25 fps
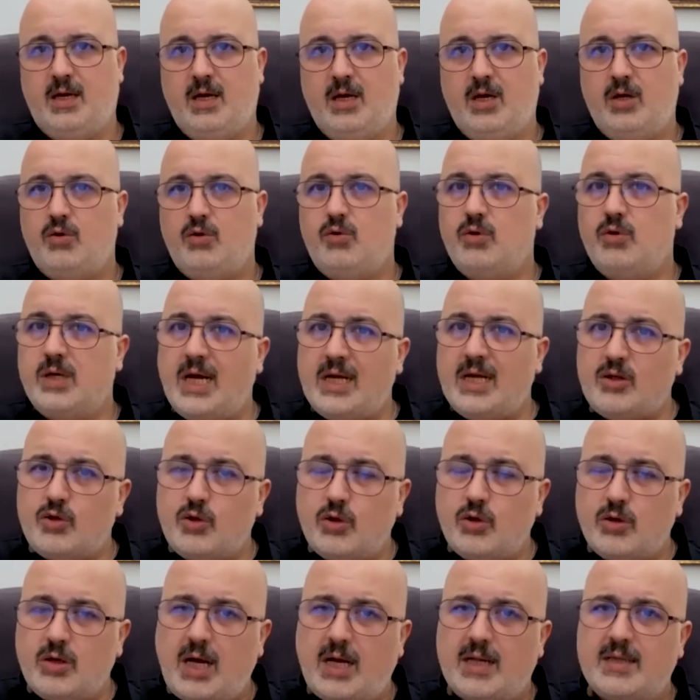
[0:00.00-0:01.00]
Yunan
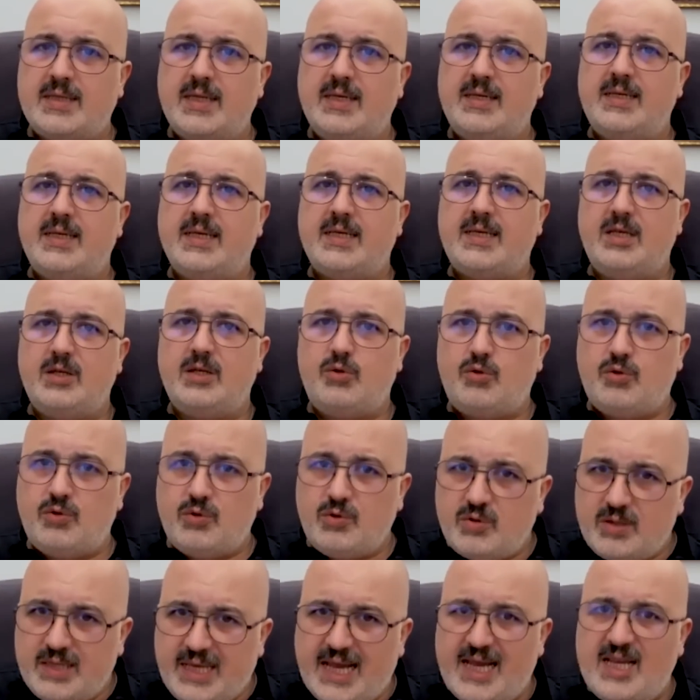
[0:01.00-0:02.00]
sokaklarındaki
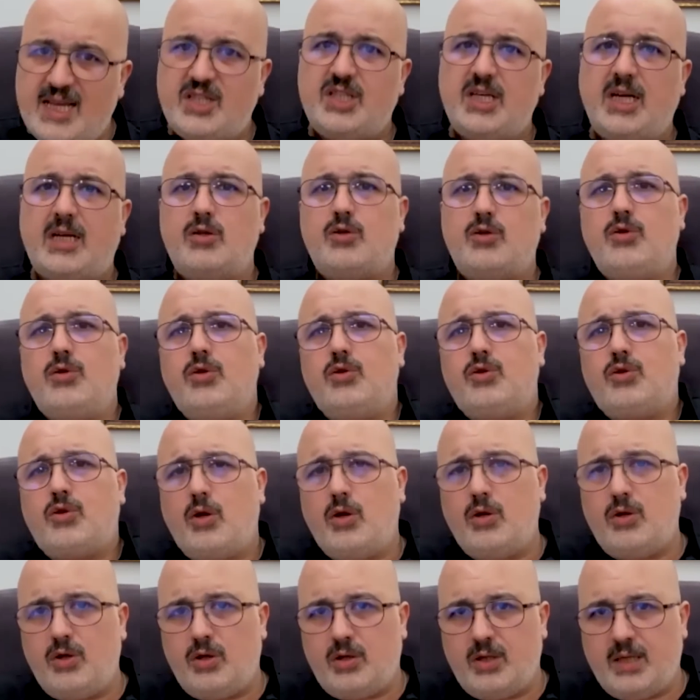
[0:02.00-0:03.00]
gençler şunu
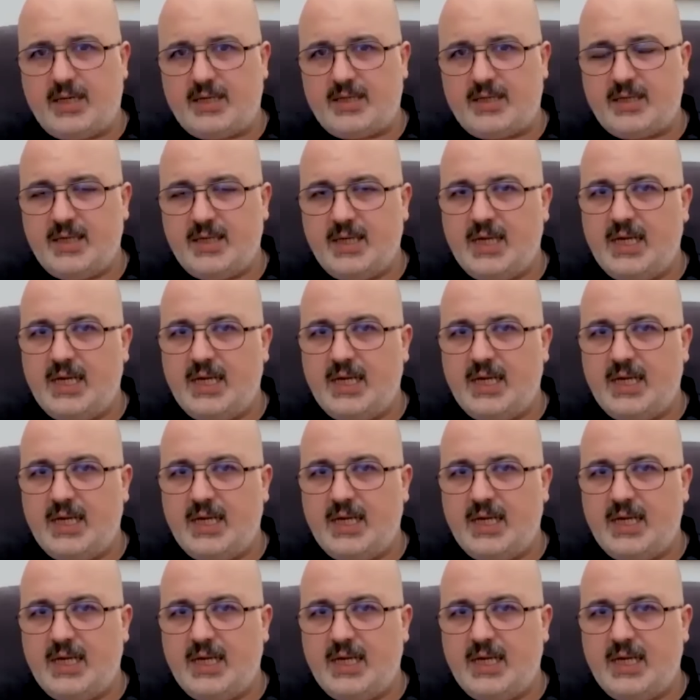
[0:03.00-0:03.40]
söylüyorlar.